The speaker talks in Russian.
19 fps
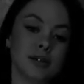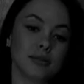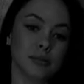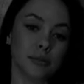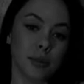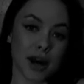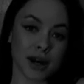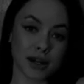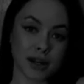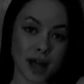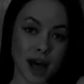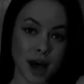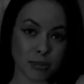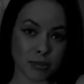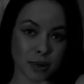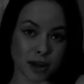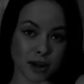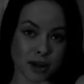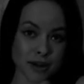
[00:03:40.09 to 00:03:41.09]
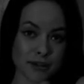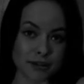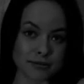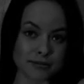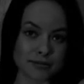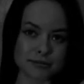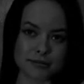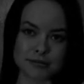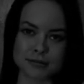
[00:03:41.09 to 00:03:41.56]
Могла бы,
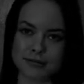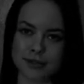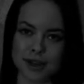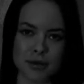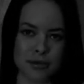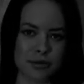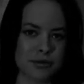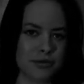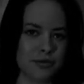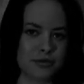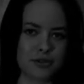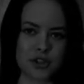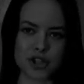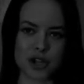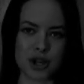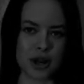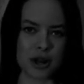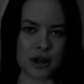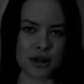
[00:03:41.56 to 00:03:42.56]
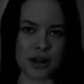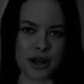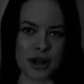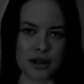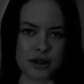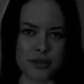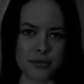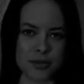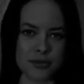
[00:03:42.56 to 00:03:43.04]
я бы вчера
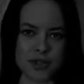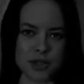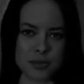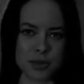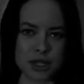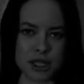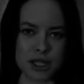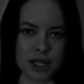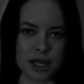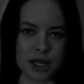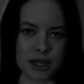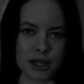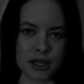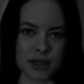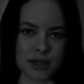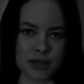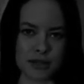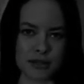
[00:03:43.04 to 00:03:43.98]
играла бы в спектакле